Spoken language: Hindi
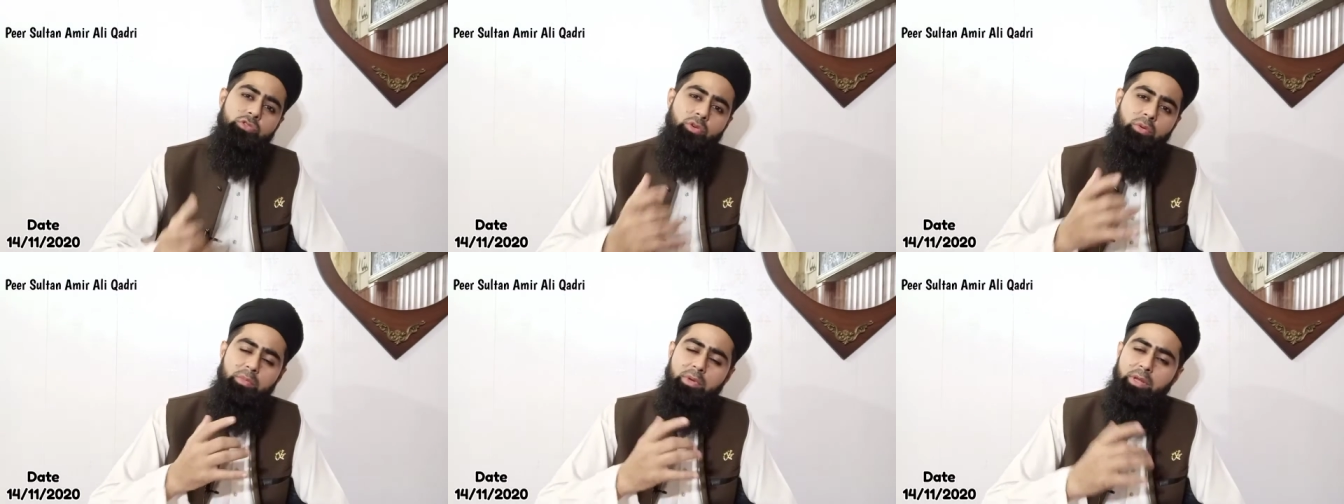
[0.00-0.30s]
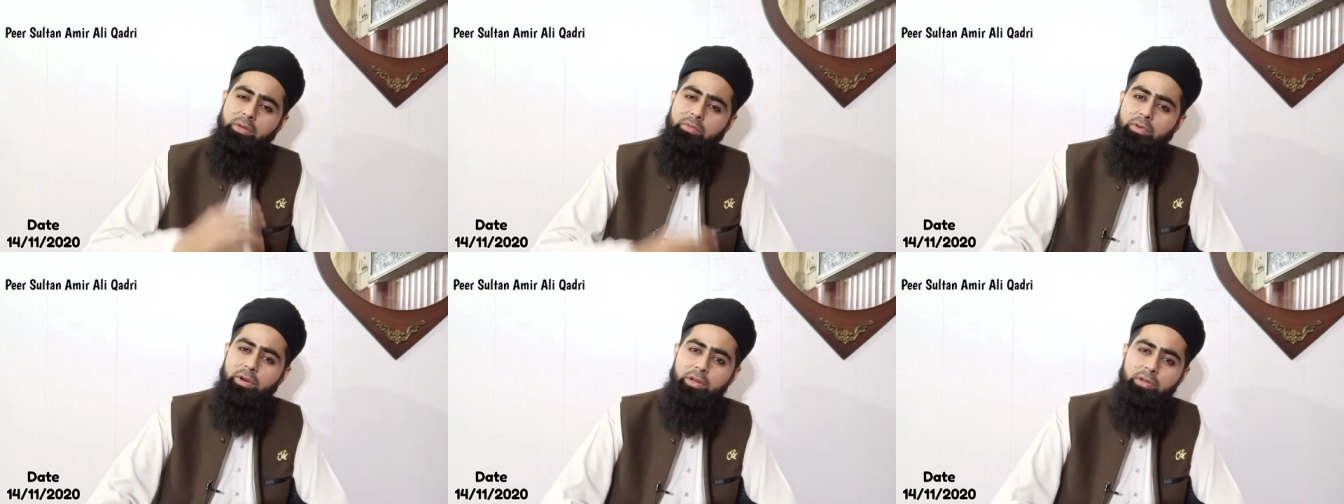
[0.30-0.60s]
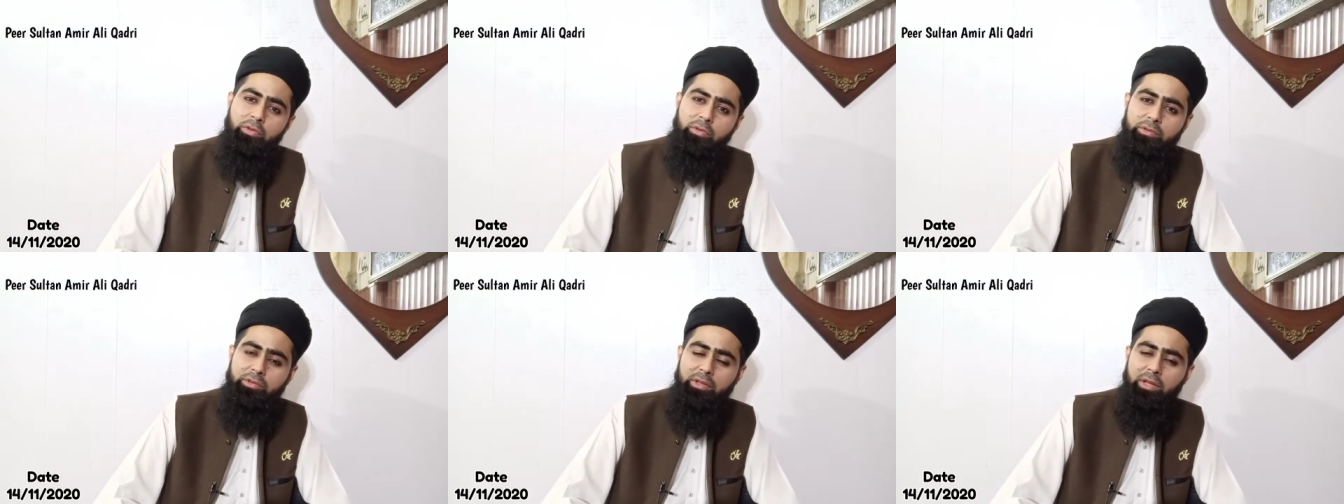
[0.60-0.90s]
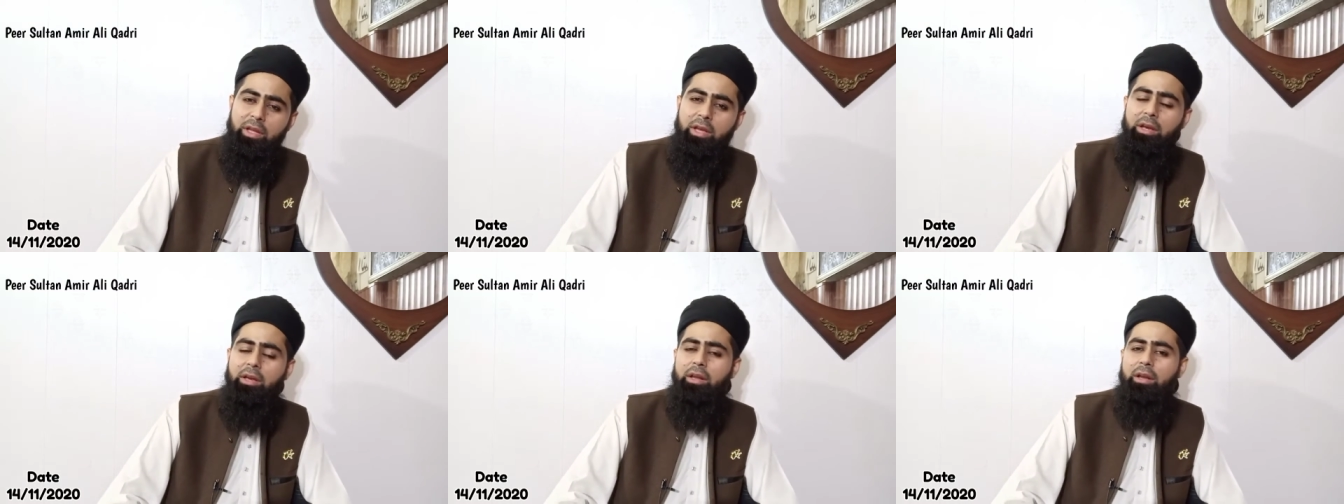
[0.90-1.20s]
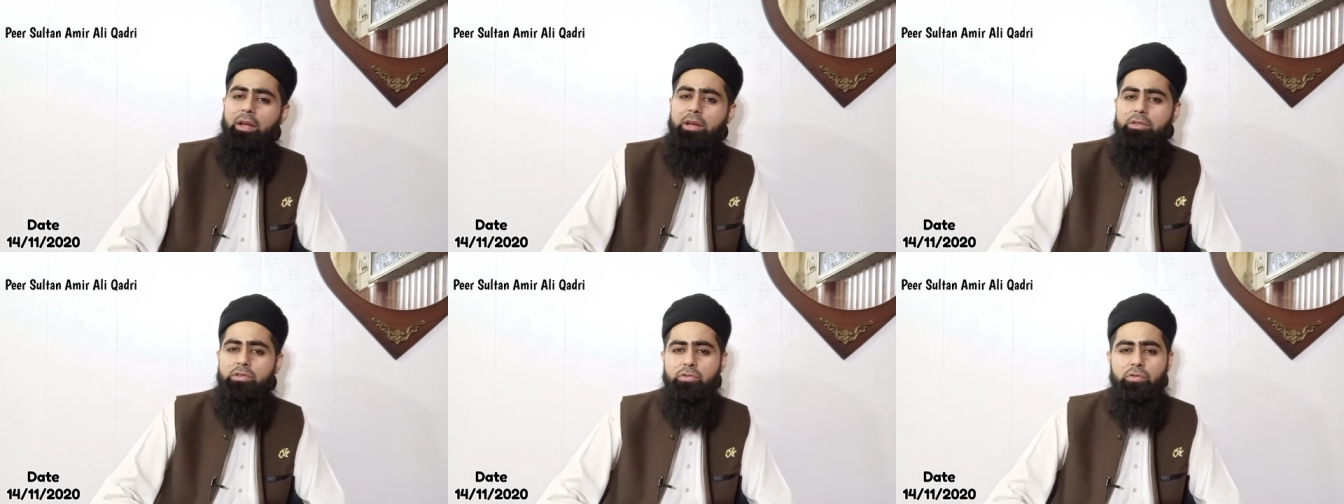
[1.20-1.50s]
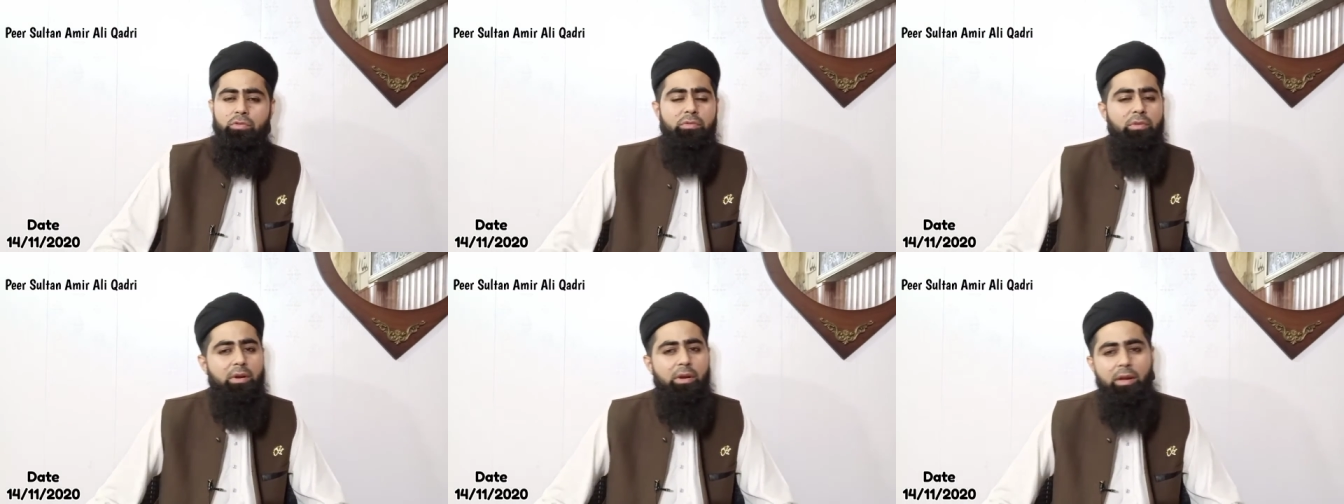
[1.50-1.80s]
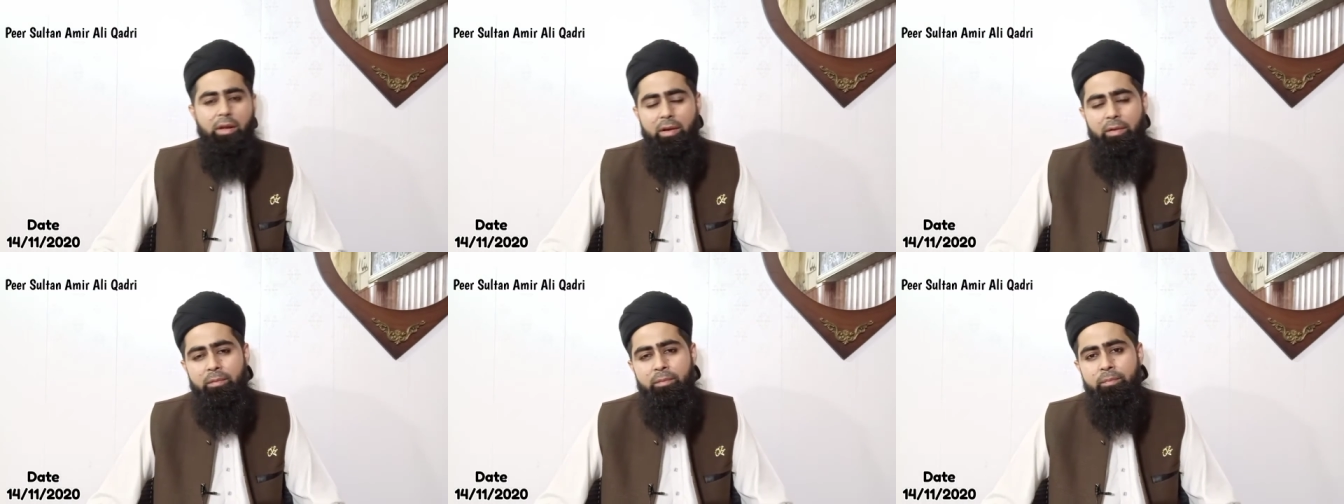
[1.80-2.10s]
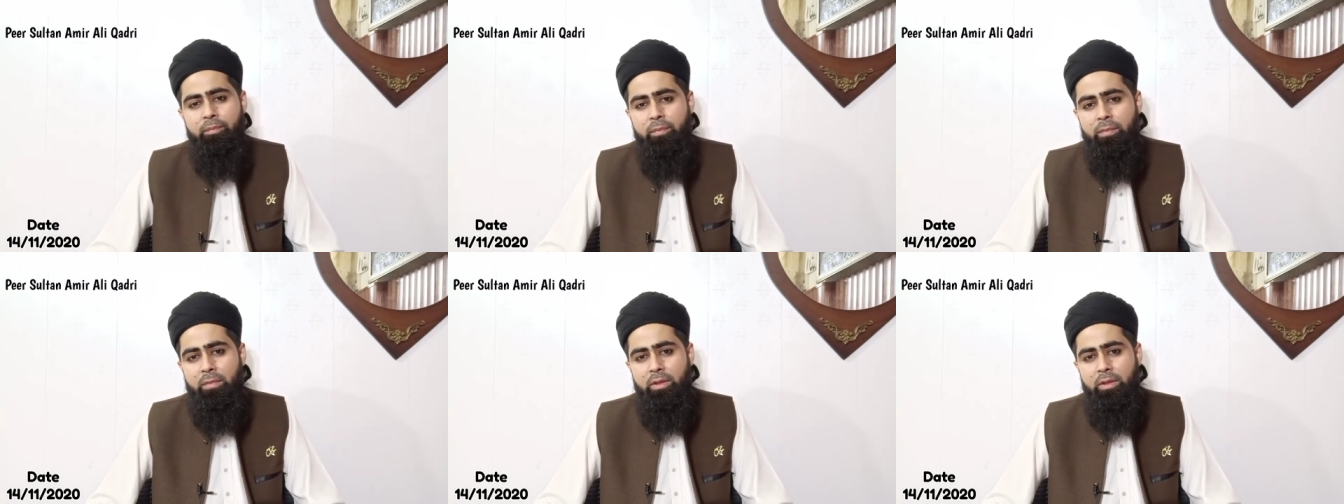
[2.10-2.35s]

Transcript: जो मेरी वीडियो देख रहा है सुन रहा है